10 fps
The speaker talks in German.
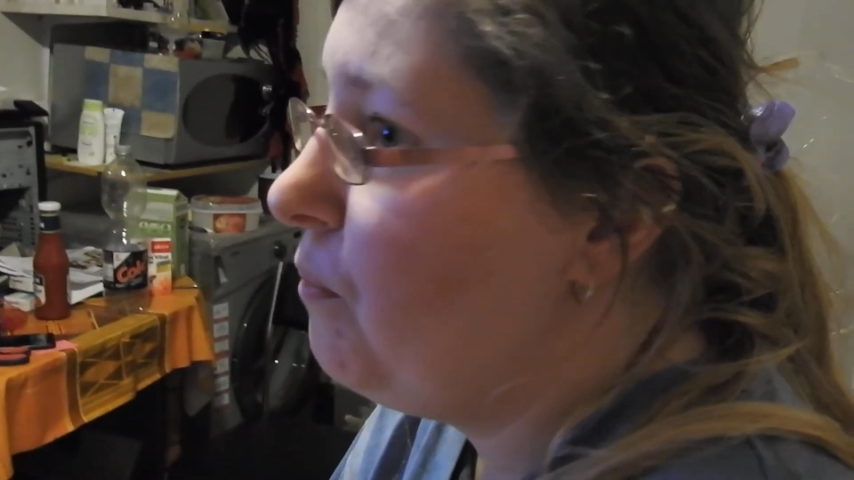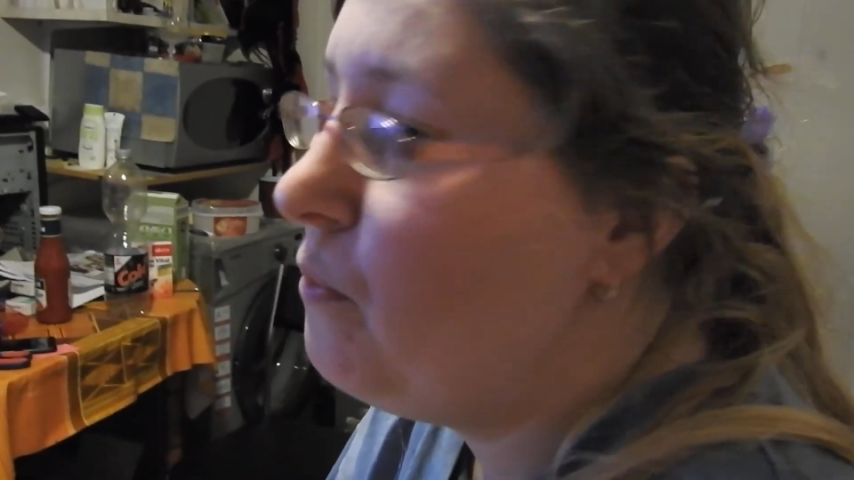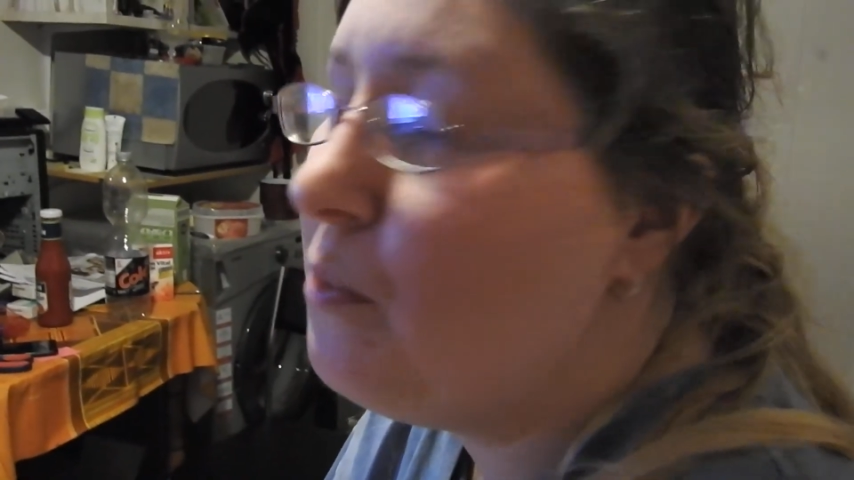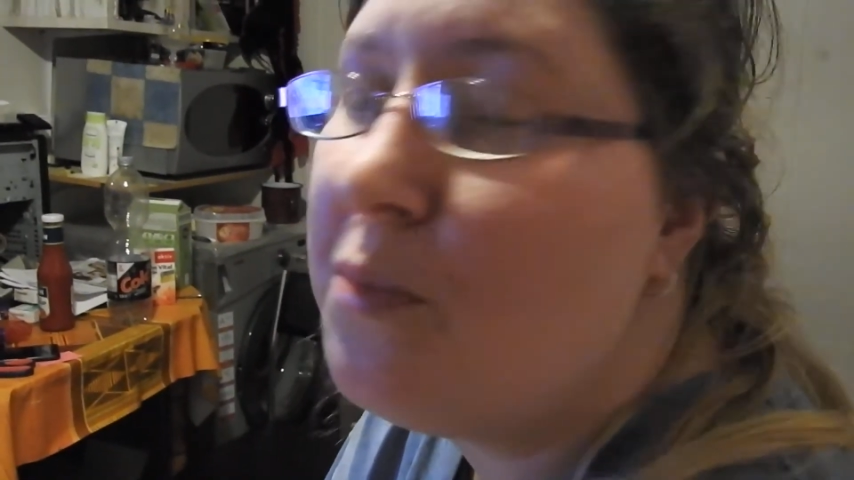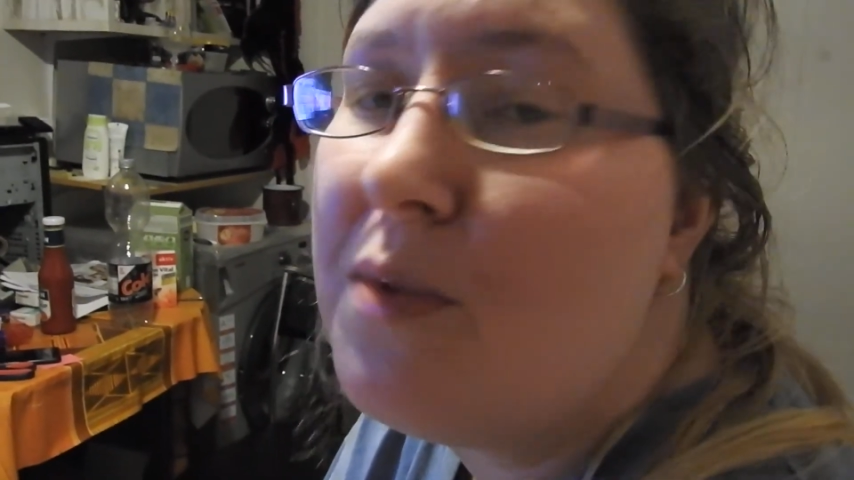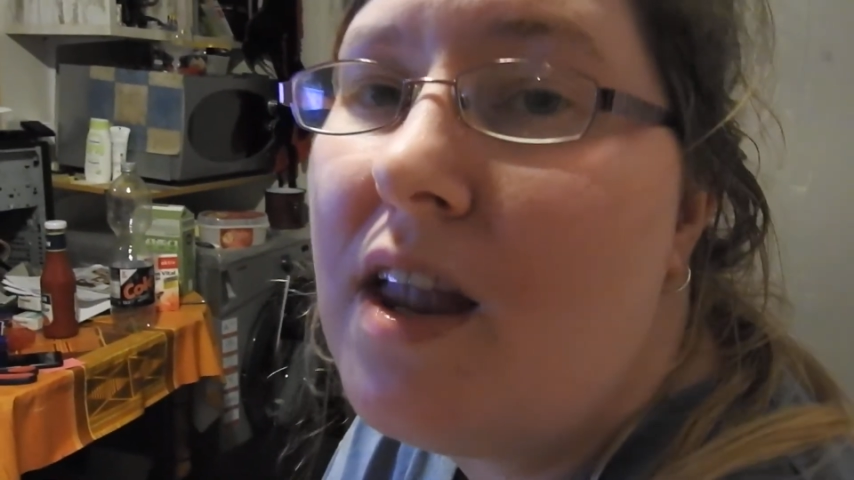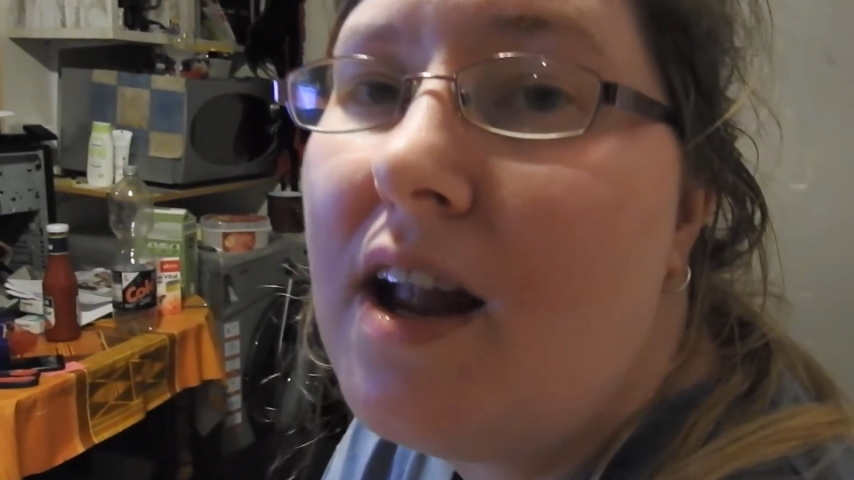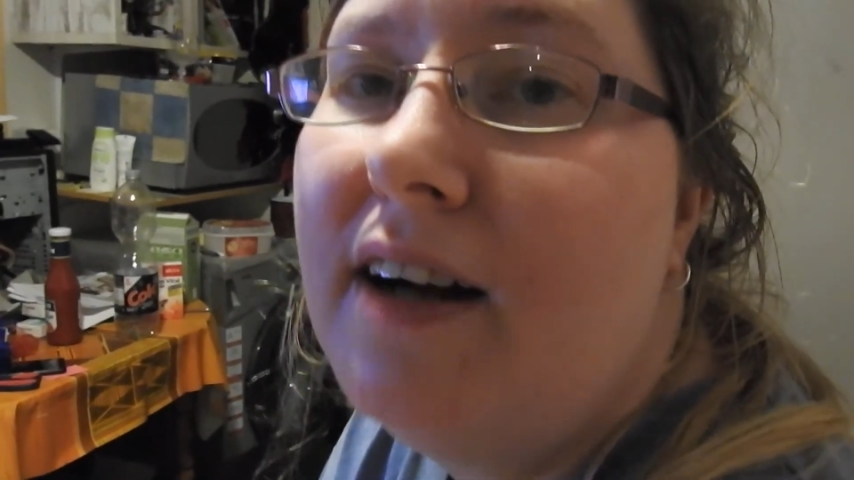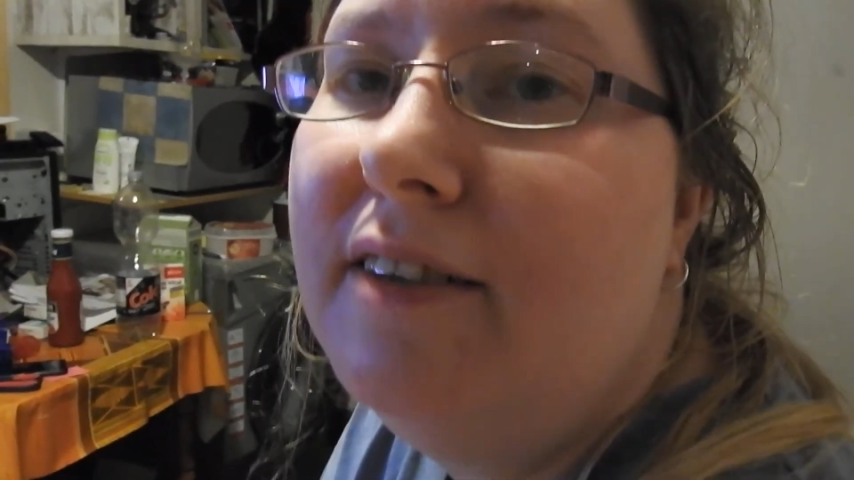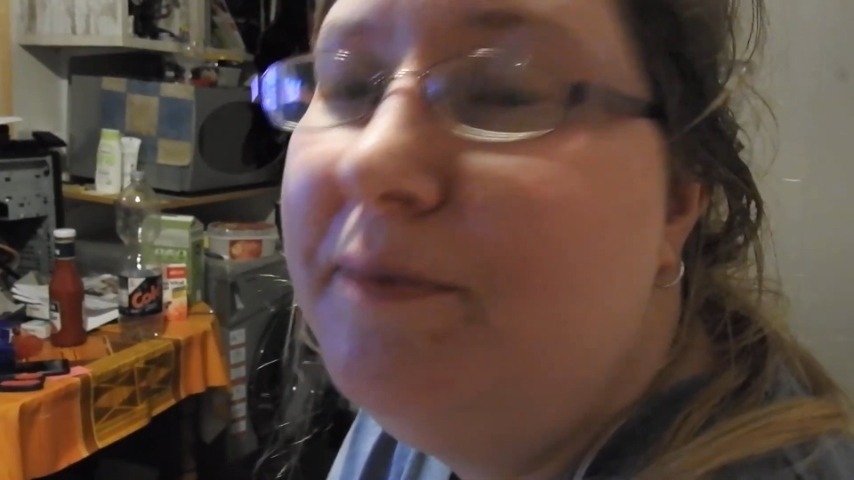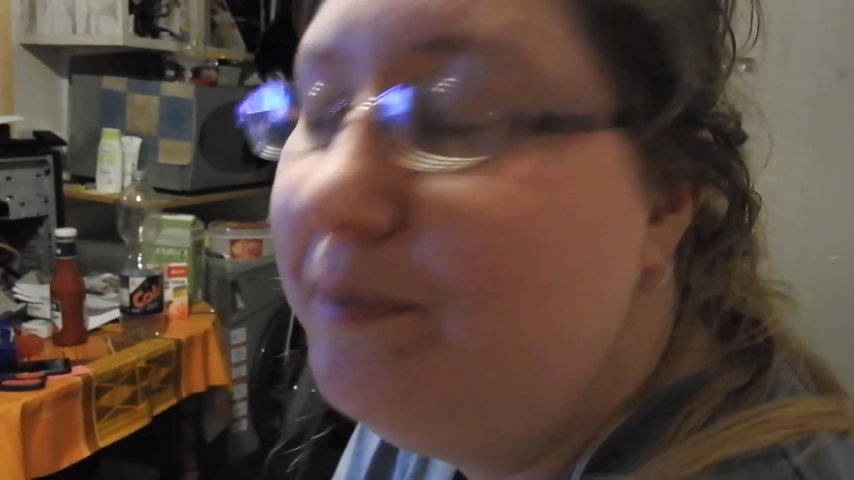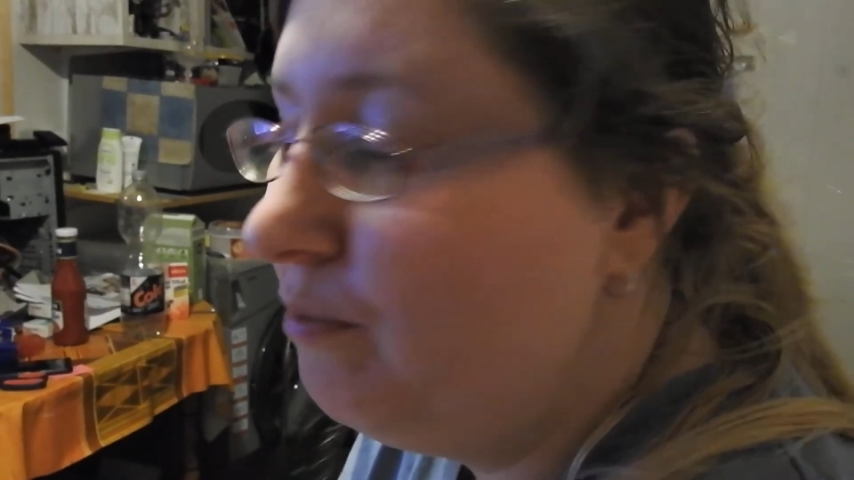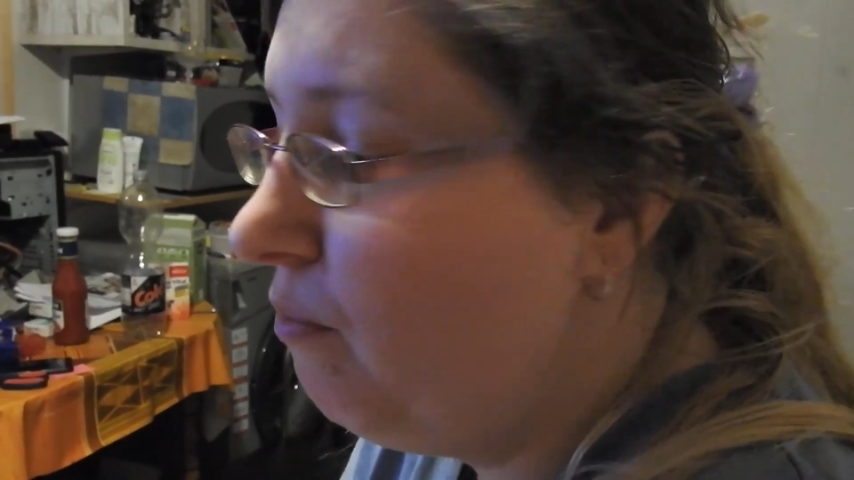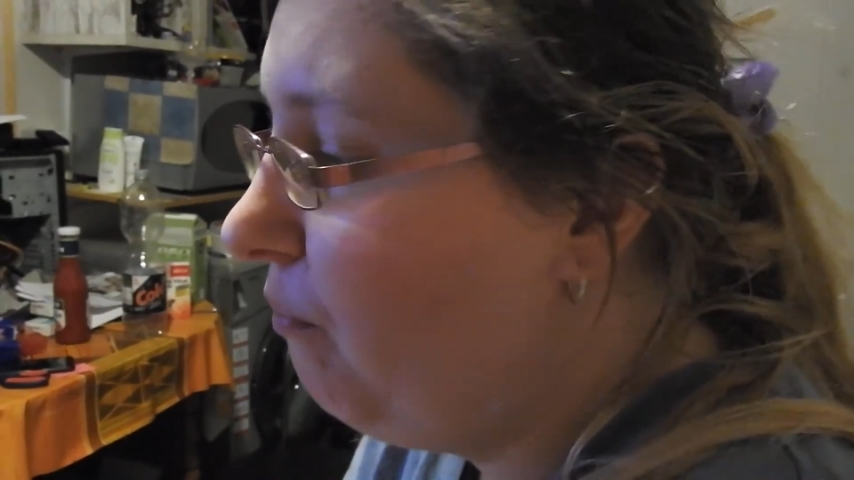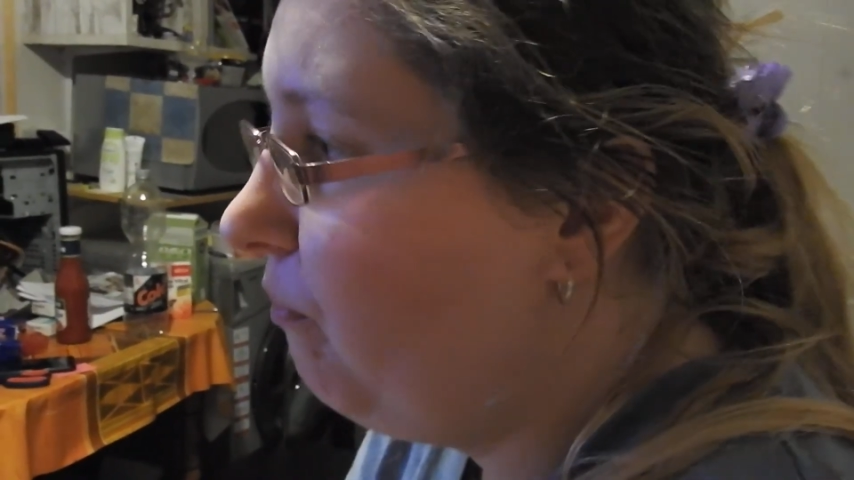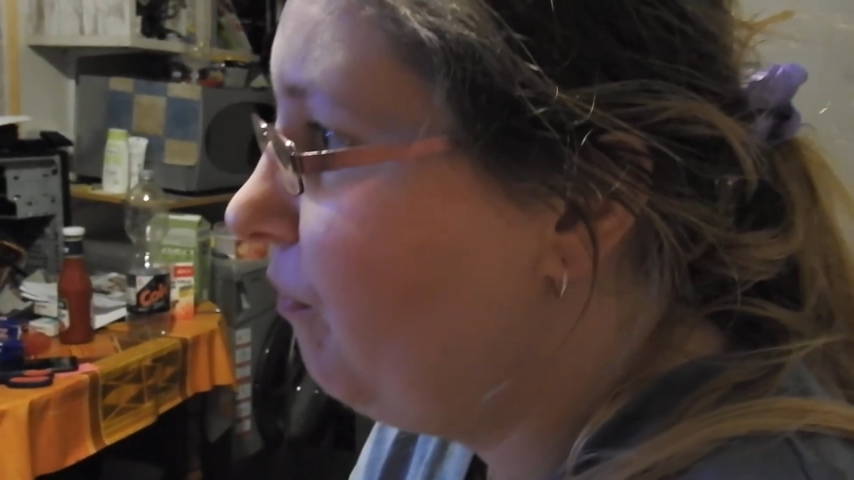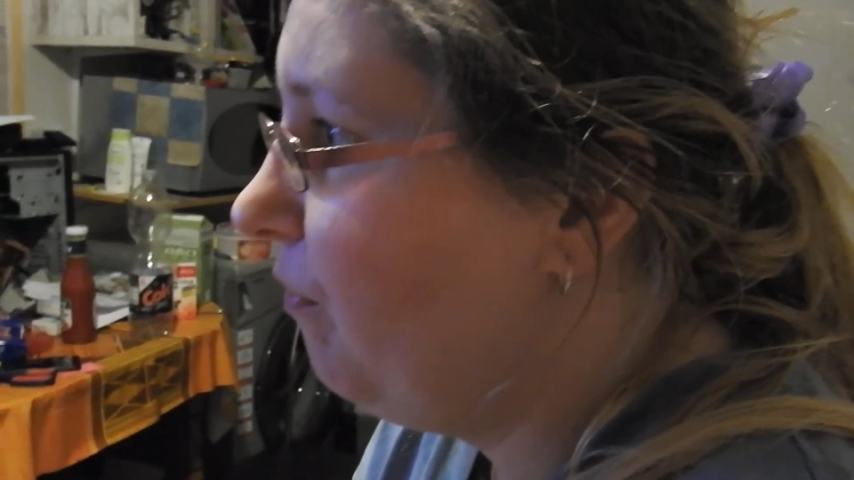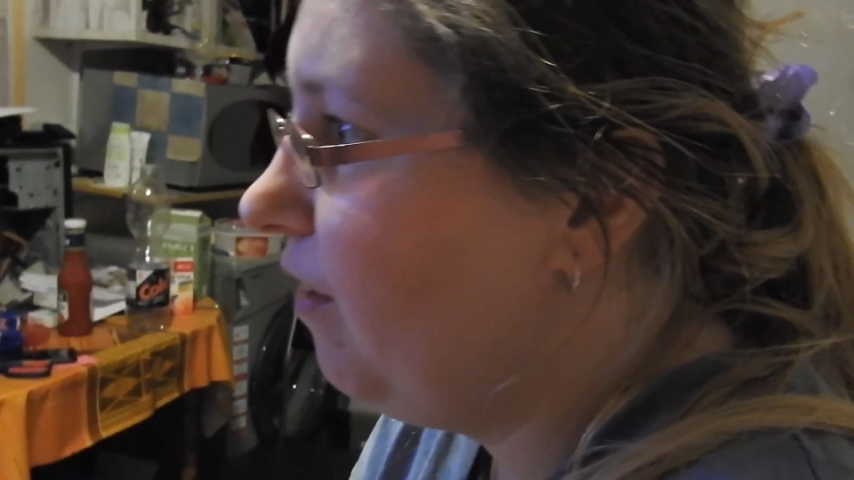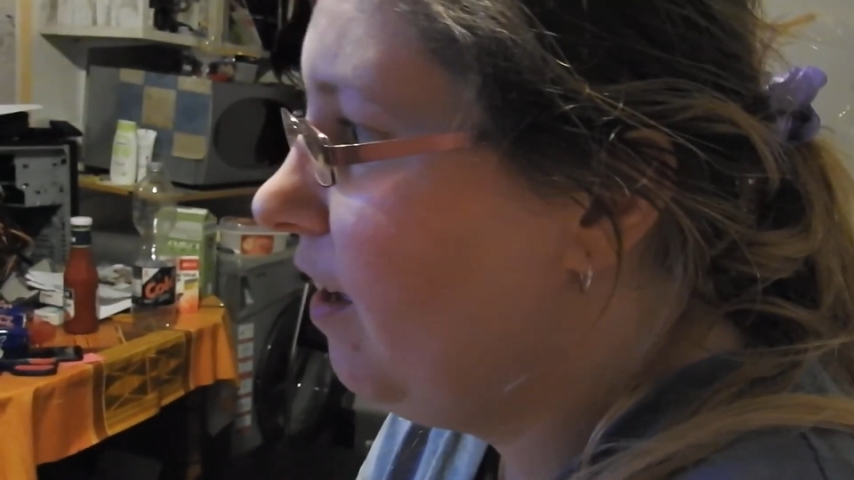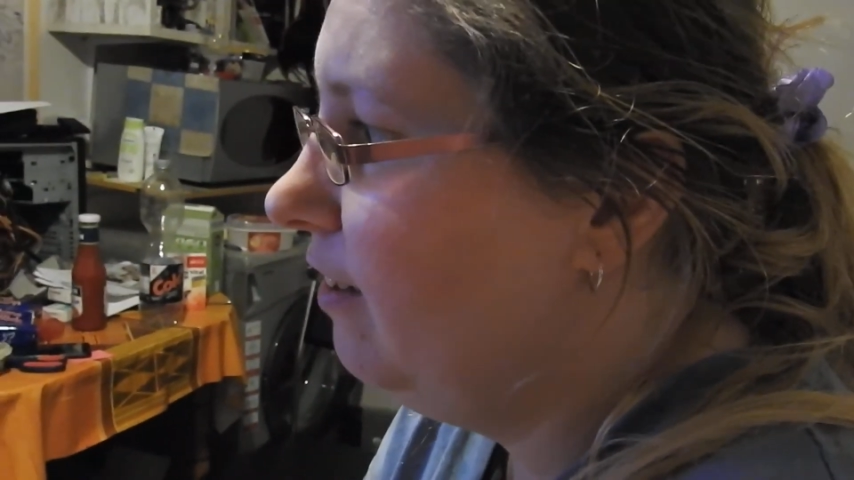Und jetzt löse ich wieder mal auf oder so.